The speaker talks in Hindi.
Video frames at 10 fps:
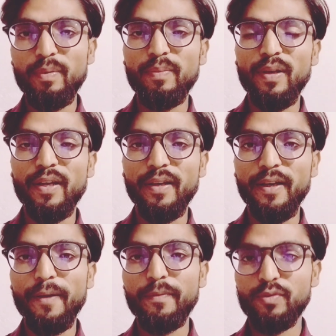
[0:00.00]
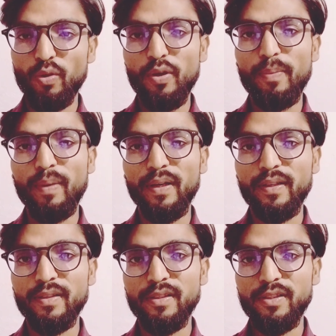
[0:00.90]
भी मिलेगा सौ एम
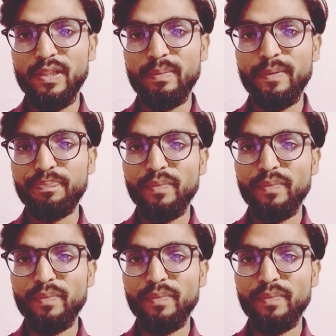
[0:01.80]
के सी में